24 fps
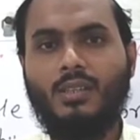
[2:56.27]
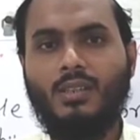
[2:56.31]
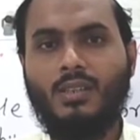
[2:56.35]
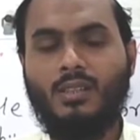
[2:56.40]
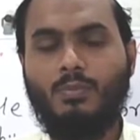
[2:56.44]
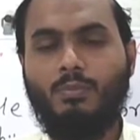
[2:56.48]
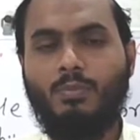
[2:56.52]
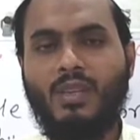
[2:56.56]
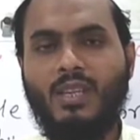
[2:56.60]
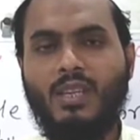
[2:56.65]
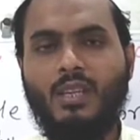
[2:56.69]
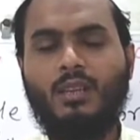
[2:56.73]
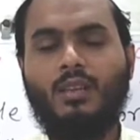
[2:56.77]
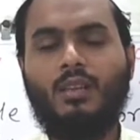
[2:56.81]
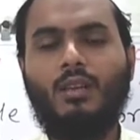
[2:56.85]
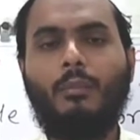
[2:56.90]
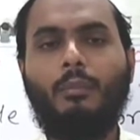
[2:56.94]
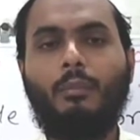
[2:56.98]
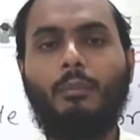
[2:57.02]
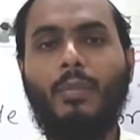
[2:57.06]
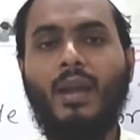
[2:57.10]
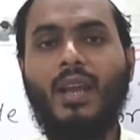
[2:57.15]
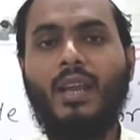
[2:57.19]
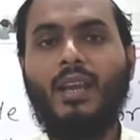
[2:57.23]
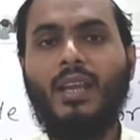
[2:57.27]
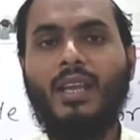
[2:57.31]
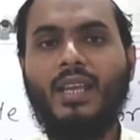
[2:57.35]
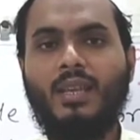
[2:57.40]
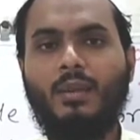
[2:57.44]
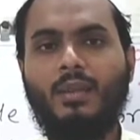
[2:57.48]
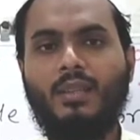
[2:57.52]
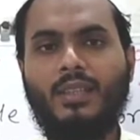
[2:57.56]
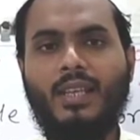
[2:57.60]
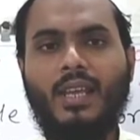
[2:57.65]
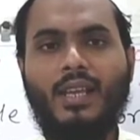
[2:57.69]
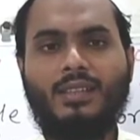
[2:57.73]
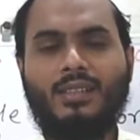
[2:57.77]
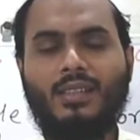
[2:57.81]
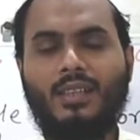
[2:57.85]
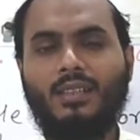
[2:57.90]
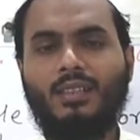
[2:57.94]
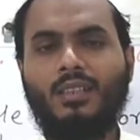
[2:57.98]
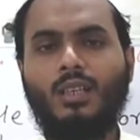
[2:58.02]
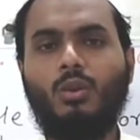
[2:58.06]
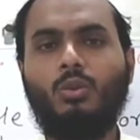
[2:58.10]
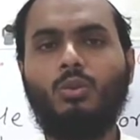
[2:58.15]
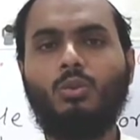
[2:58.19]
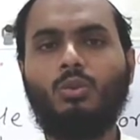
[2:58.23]
स्पीक मैं नहीं देख
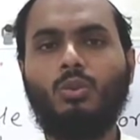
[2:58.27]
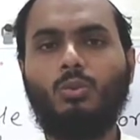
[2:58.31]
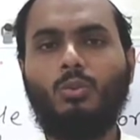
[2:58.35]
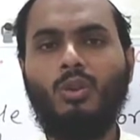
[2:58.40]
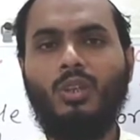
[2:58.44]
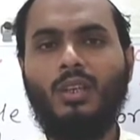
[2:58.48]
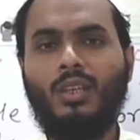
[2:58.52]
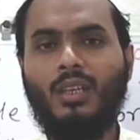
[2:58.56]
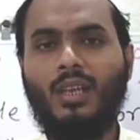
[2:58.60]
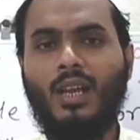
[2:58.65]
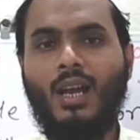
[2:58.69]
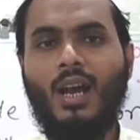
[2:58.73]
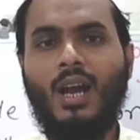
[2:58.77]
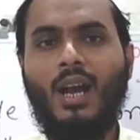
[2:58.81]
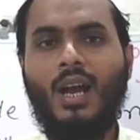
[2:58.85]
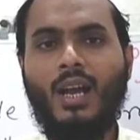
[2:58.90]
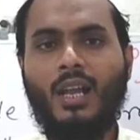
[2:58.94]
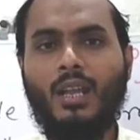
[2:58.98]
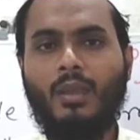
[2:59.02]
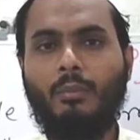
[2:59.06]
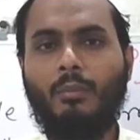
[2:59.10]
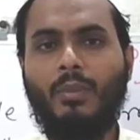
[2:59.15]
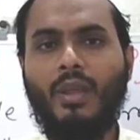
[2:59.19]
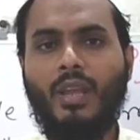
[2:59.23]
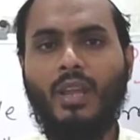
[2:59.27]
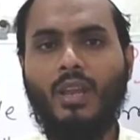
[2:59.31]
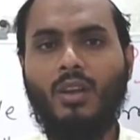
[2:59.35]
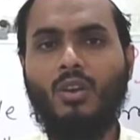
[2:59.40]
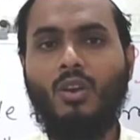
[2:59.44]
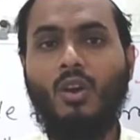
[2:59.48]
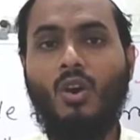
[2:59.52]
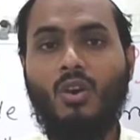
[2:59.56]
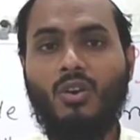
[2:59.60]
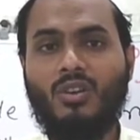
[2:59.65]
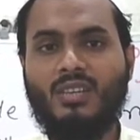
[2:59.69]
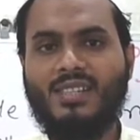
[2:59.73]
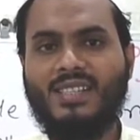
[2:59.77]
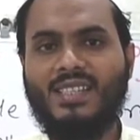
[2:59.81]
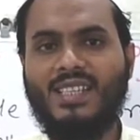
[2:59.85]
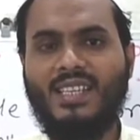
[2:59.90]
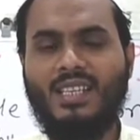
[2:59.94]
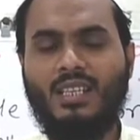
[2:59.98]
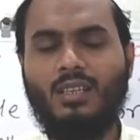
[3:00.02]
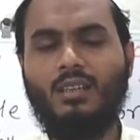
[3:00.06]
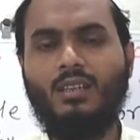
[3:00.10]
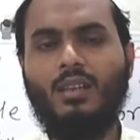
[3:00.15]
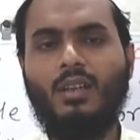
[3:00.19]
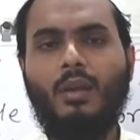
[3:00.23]
सकता हूँ तो बोलेंगे आई मे नॉट
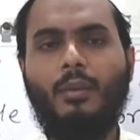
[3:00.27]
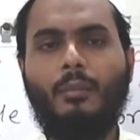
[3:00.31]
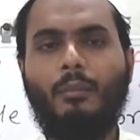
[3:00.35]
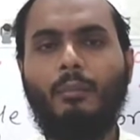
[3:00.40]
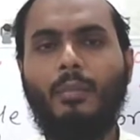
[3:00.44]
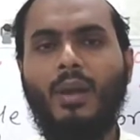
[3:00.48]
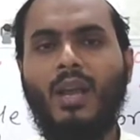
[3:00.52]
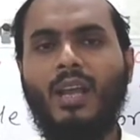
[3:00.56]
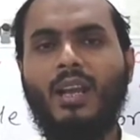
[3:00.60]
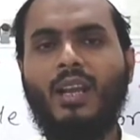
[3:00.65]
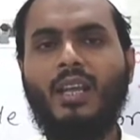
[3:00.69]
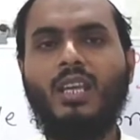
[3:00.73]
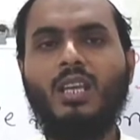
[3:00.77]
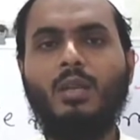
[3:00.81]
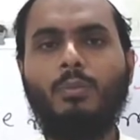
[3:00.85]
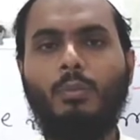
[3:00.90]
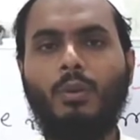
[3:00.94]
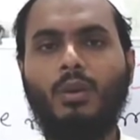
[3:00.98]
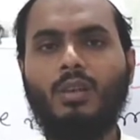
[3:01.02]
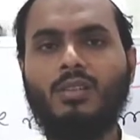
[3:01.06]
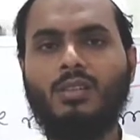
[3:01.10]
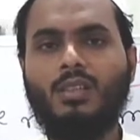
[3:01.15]
सी मैं नहीं पढ़